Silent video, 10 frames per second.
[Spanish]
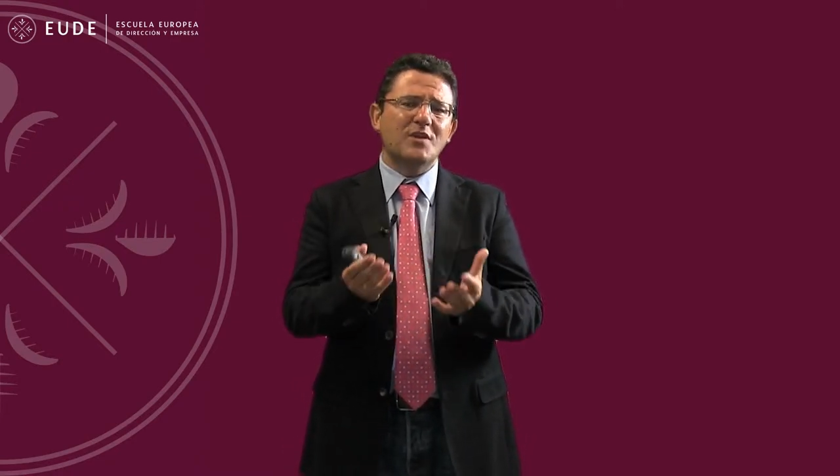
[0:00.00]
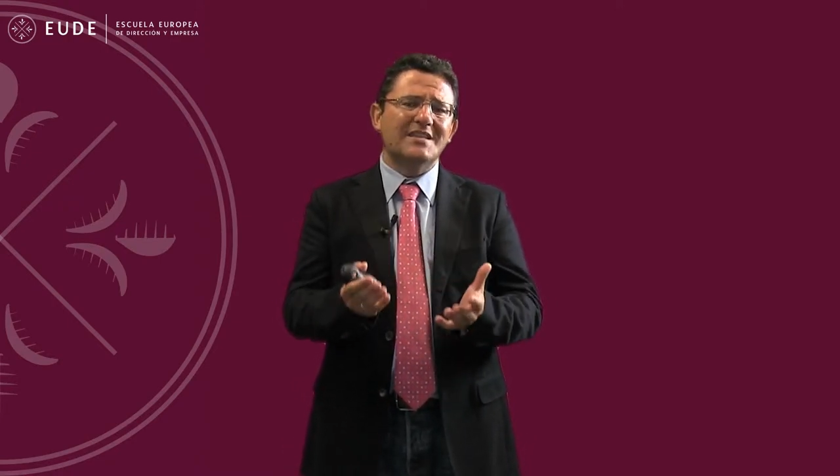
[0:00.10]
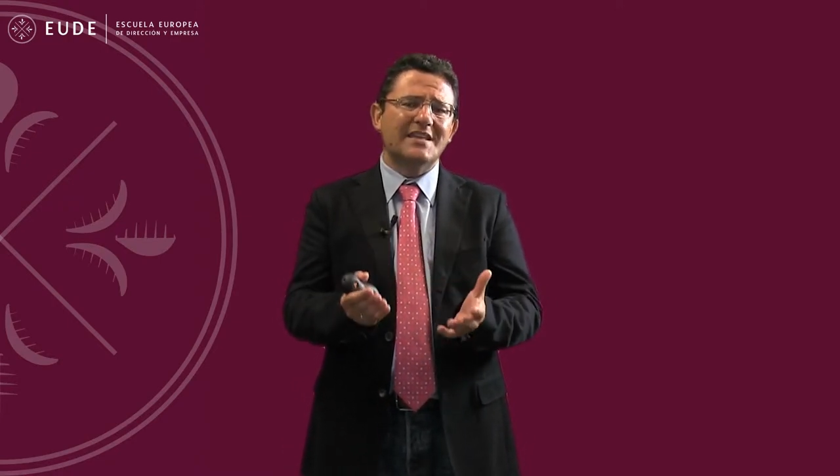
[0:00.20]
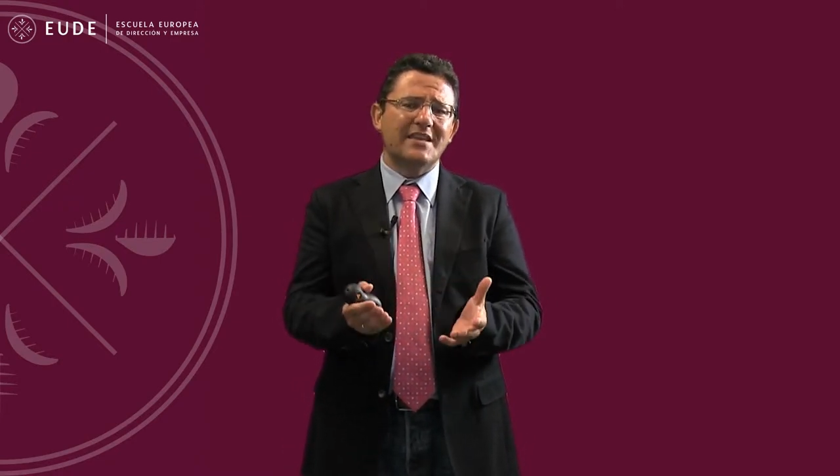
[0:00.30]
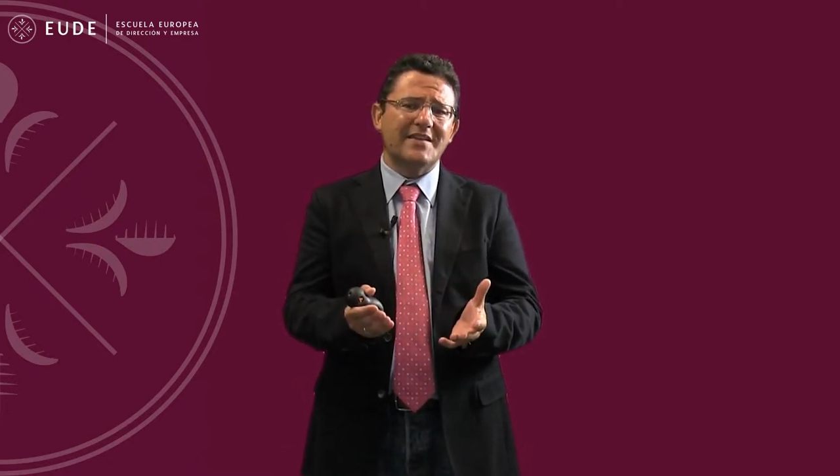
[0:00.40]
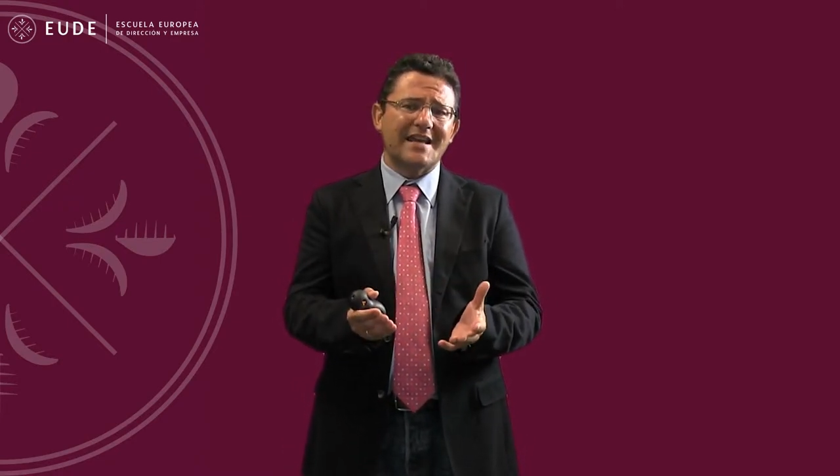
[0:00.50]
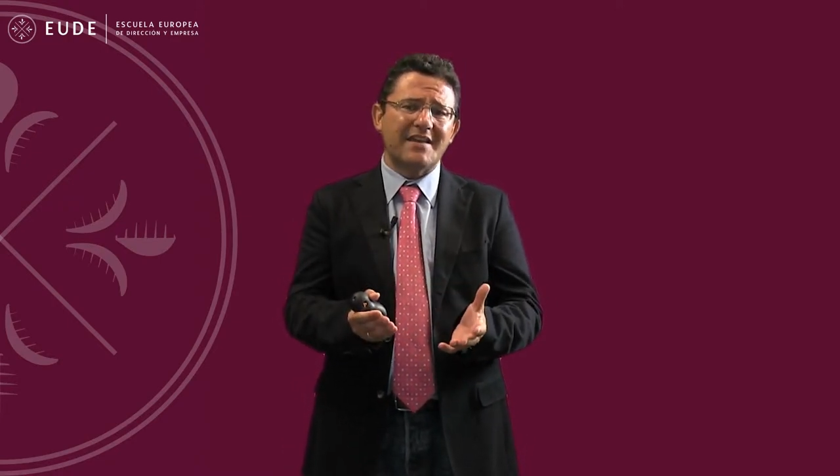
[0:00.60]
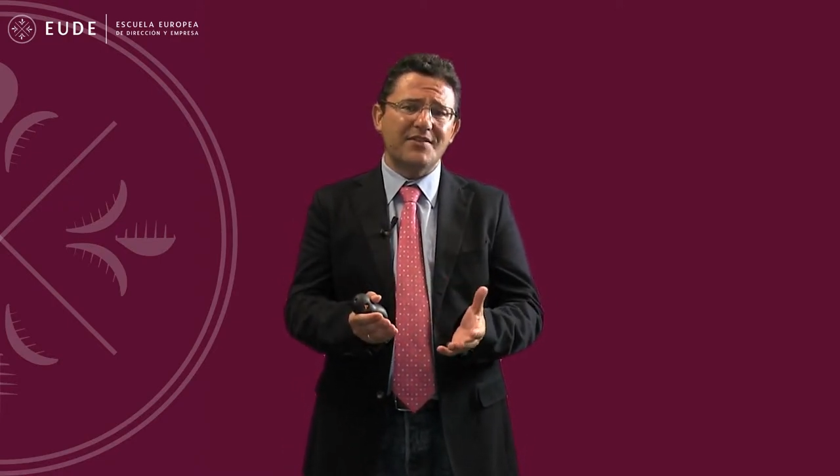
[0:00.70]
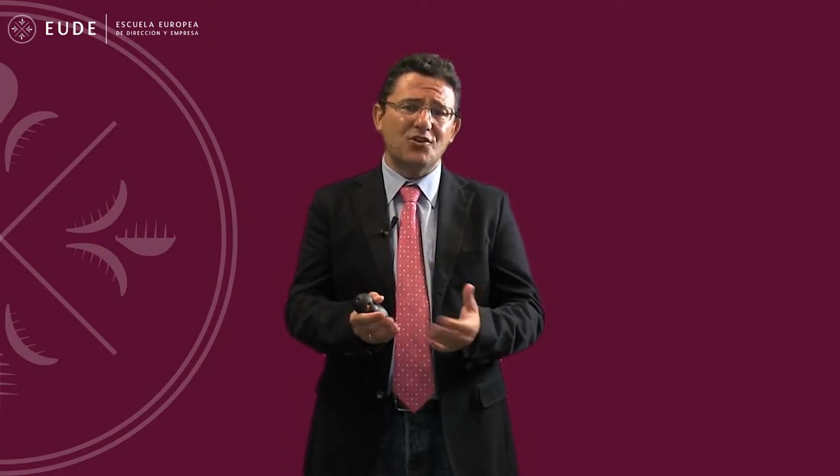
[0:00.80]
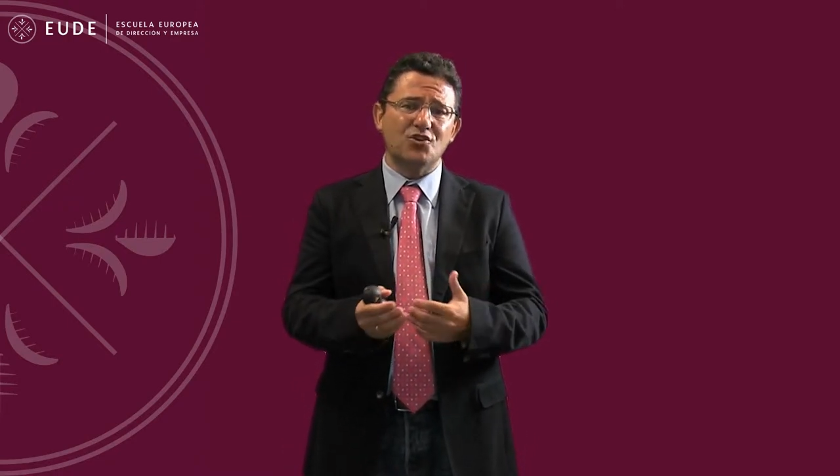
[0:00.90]
una serie de
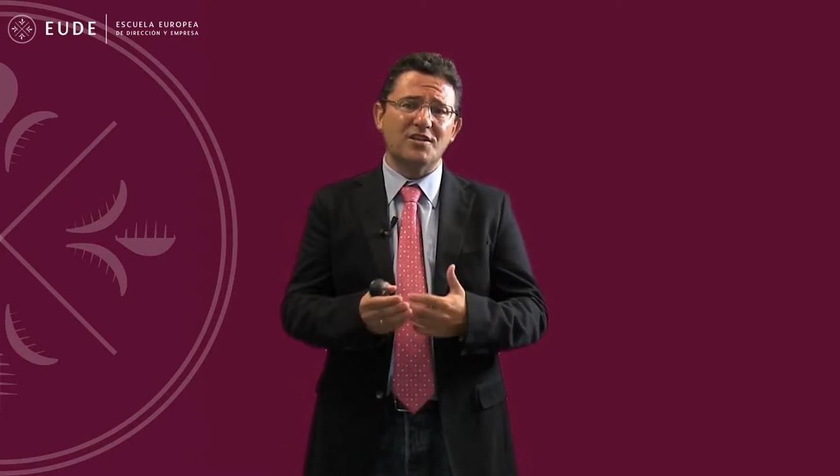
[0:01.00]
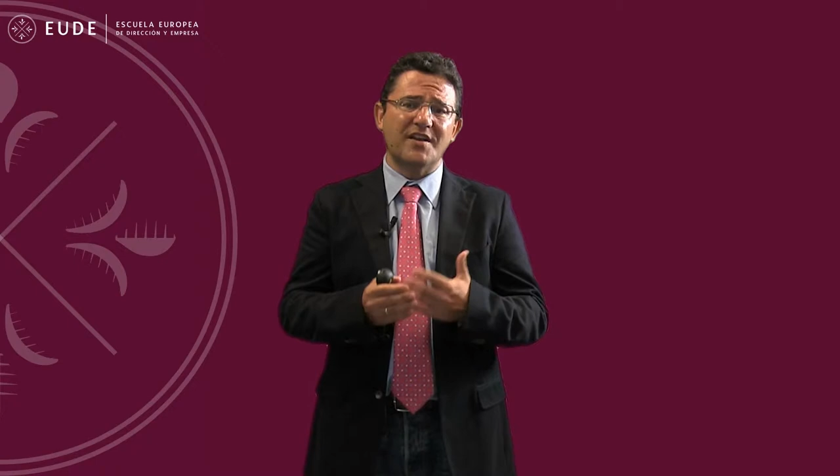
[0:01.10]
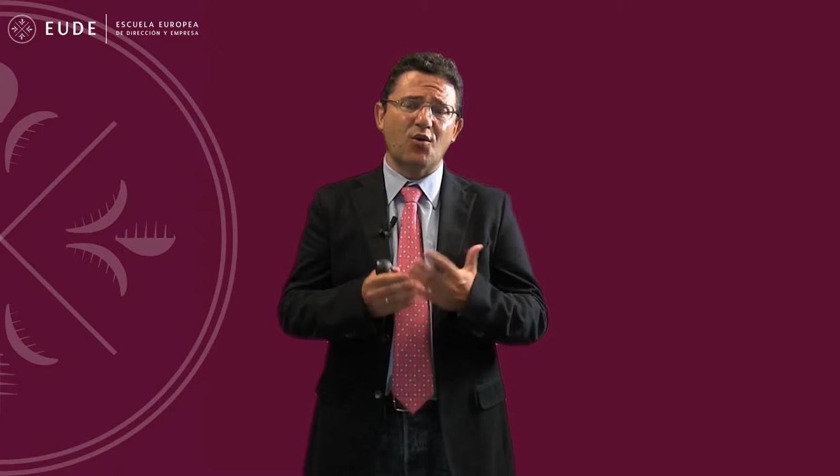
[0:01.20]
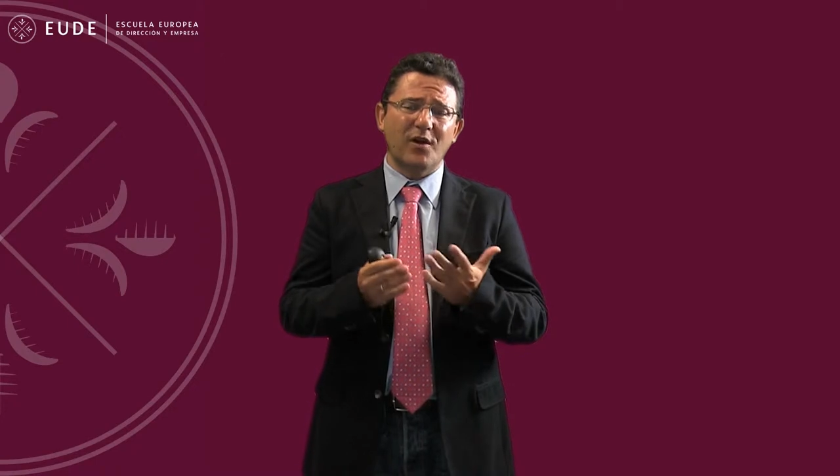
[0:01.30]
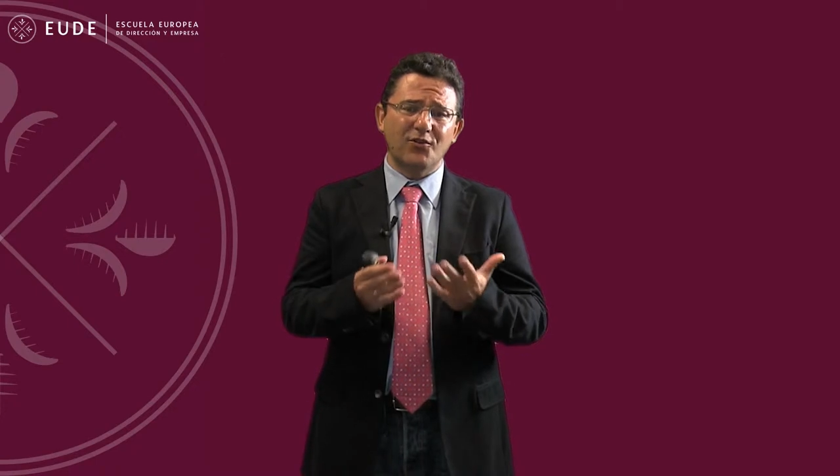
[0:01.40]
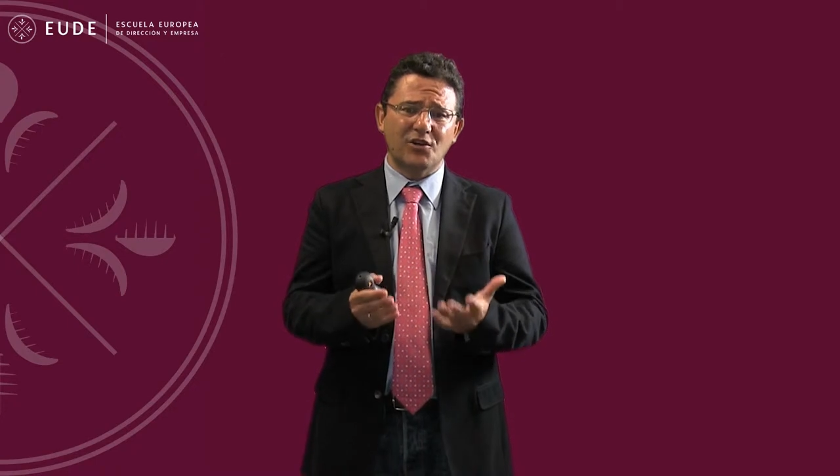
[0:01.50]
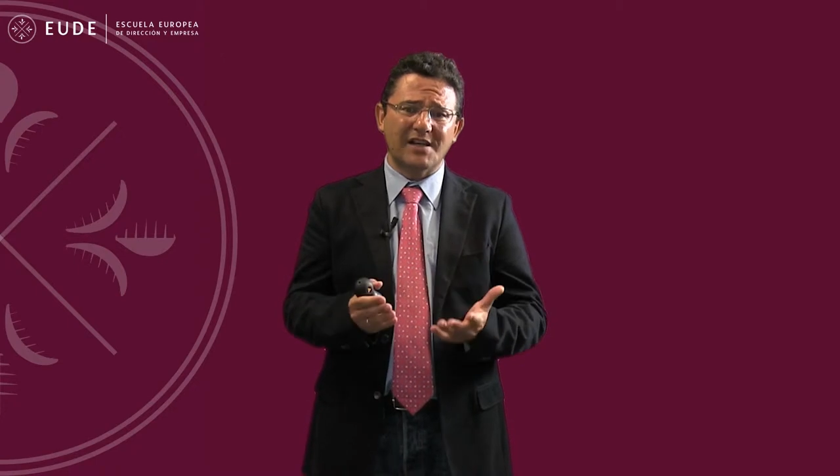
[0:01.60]
gráficos y de cuadros